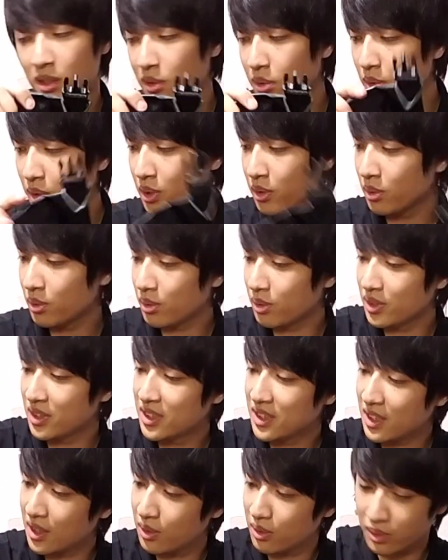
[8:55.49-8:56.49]
これをこい
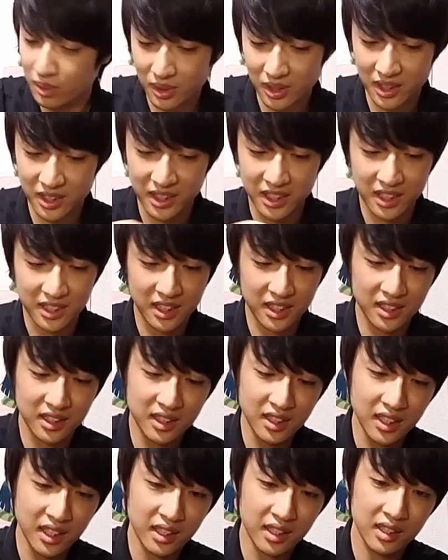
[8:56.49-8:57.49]
つらをこれに入れてっ
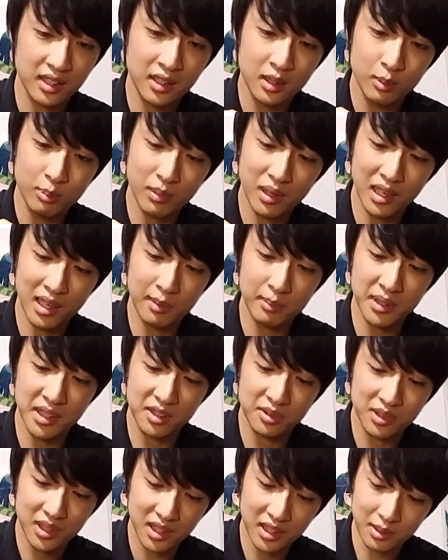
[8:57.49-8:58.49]
て、まあ雨
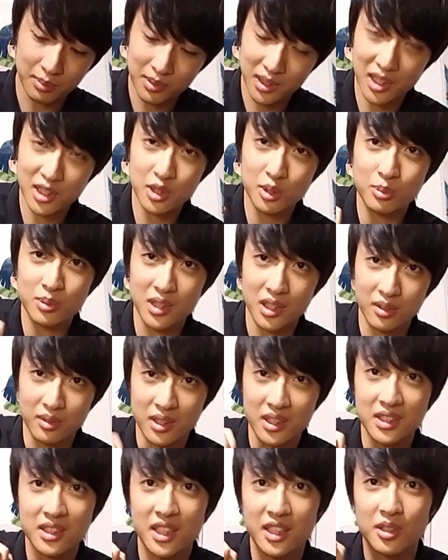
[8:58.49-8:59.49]
に打たれても大丈夫なよう
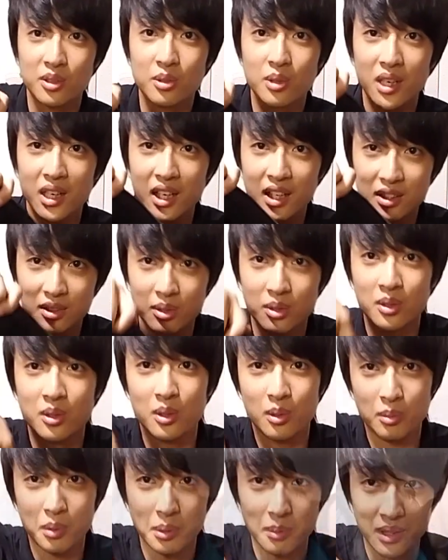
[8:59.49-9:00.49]
にしていこうかなと
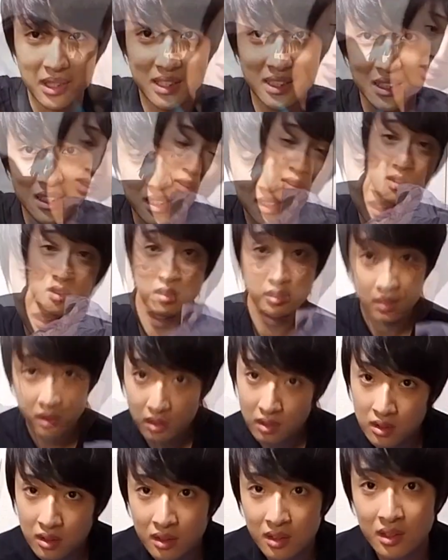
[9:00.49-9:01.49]
思います。
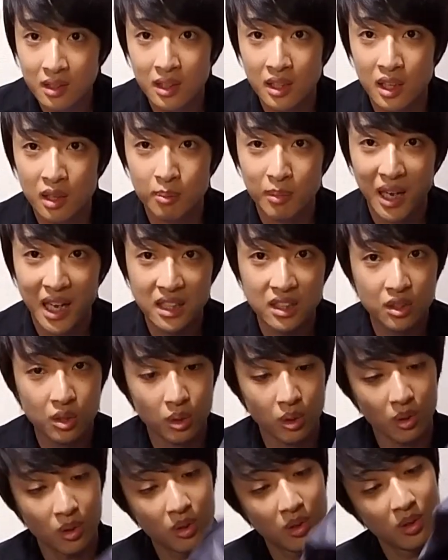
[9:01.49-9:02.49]
まああ
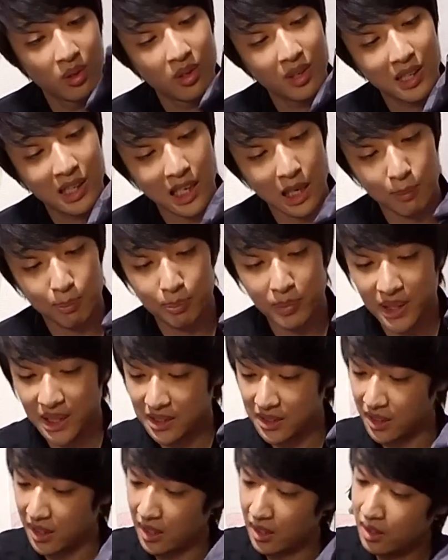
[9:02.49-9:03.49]
と、カッパで
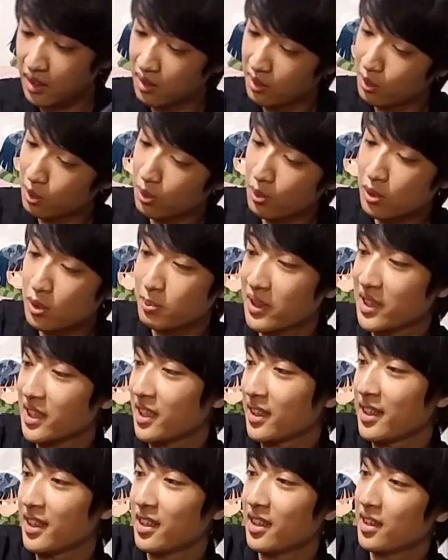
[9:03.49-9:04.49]
すね。コーン
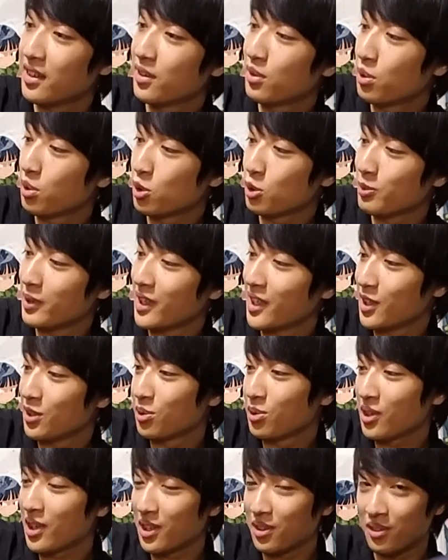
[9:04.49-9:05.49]
だっけな。コールマンか
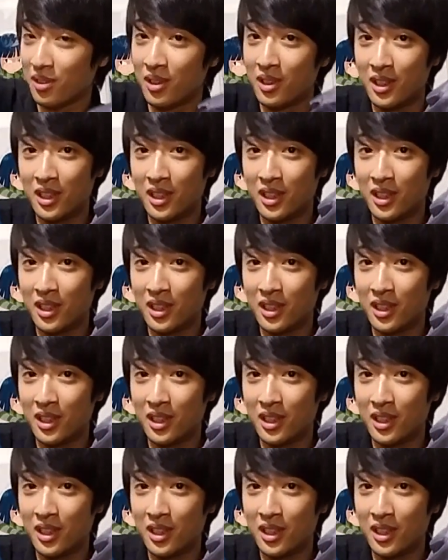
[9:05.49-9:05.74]
どっかの。